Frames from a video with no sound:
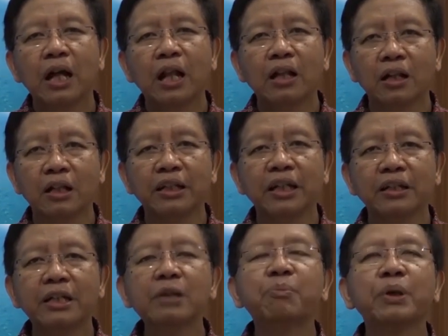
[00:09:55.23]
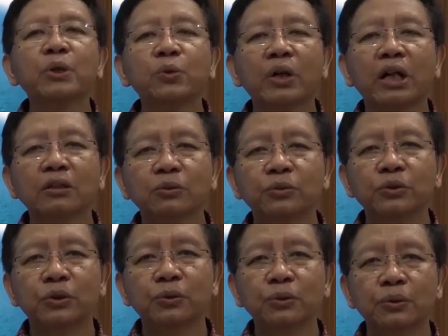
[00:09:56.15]
hal-hal uh, yang diperlukan
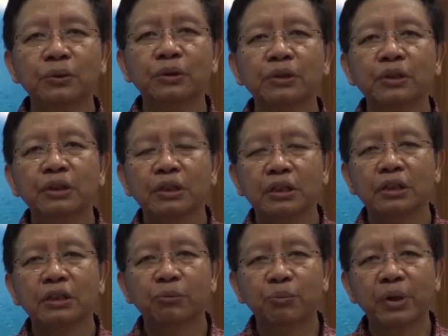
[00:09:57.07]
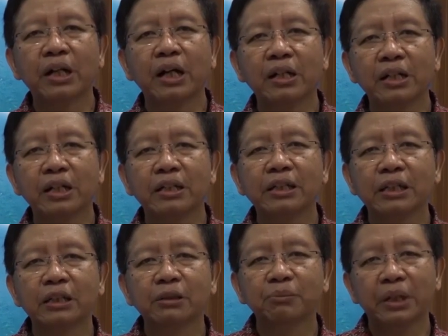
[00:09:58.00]
untuk uh, berkarya
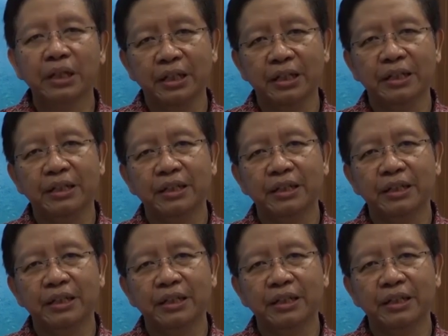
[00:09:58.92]
dengan baik.